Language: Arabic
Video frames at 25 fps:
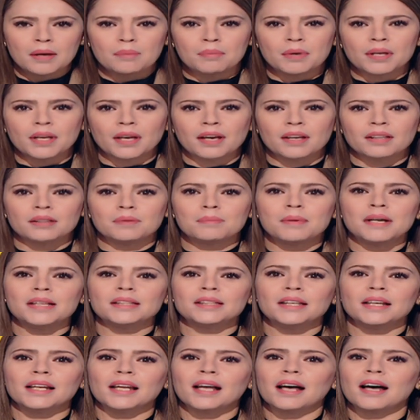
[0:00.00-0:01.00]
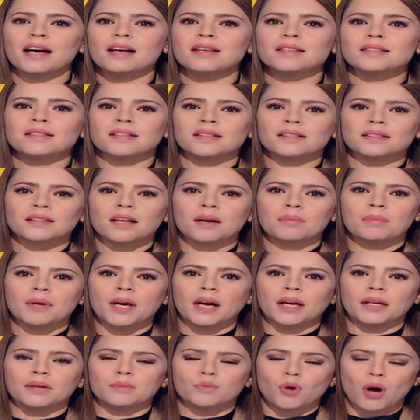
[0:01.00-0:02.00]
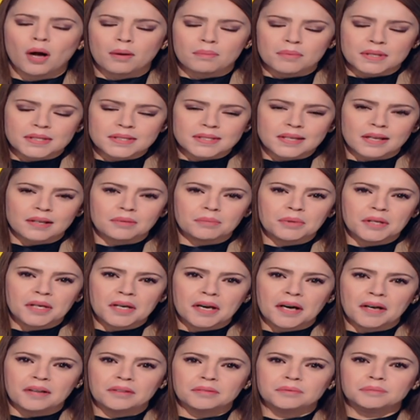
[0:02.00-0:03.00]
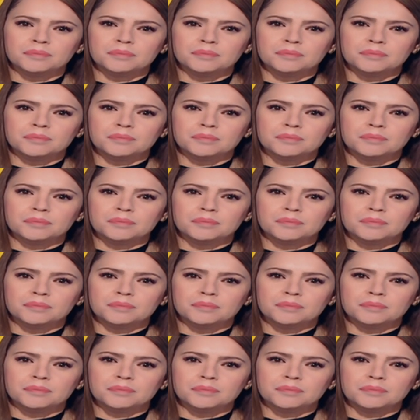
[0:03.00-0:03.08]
من خدمات الغاز الطبيعي محمد سلمية